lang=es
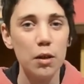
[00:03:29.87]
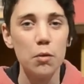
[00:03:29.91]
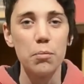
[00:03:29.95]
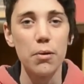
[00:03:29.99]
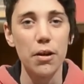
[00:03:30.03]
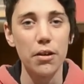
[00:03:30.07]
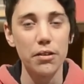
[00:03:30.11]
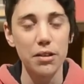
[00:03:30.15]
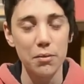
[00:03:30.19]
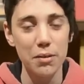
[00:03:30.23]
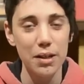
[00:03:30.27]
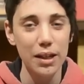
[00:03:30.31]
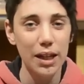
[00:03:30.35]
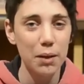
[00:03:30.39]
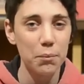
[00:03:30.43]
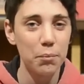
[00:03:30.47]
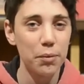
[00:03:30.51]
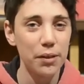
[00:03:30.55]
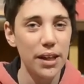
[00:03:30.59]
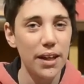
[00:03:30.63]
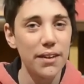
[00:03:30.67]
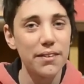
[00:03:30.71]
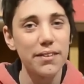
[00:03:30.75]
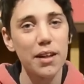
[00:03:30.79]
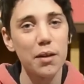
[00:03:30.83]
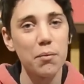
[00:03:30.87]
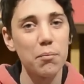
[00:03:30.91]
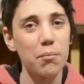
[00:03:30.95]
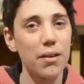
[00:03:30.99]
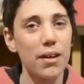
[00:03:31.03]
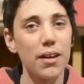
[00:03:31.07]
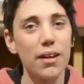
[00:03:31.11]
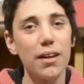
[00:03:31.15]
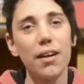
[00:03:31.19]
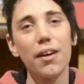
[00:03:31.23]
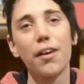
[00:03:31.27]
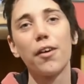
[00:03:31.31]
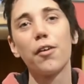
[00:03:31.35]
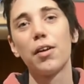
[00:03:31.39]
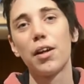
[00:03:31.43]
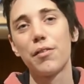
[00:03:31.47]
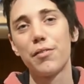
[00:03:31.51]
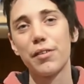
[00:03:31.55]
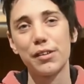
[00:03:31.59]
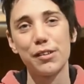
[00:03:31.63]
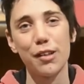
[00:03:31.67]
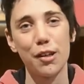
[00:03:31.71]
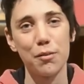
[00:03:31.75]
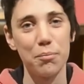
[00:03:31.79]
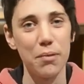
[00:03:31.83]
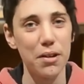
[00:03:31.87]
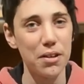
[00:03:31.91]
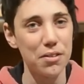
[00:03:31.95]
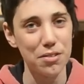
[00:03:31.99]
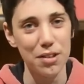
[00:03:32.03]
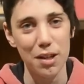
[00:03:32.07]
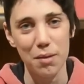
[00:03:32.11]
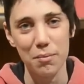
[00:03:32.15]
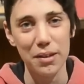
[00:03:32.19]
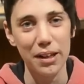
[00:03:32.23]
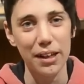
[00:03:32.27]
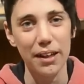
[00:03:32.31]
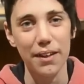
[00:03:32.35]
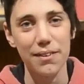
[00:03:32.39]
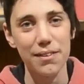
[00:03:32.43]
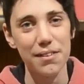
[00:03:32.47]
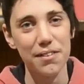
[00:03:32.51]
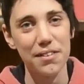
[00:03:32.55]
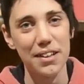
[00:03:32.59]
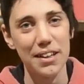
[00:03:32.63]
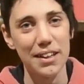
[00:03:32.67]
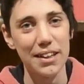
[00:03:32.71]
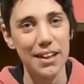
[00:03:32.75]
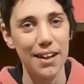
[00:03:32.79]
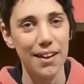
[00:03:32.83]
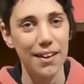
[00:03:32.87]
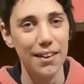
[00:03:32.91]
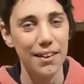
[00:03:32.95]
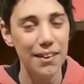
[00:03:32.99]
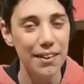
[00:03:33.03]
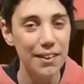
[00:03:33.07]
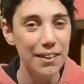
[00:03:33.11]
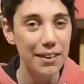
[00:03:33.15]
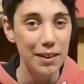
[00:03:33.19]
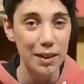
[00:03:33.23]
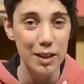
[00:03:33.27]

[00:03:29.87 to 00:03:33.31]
pero sabían que podía hacerme con efecto adverso la medicación y tal,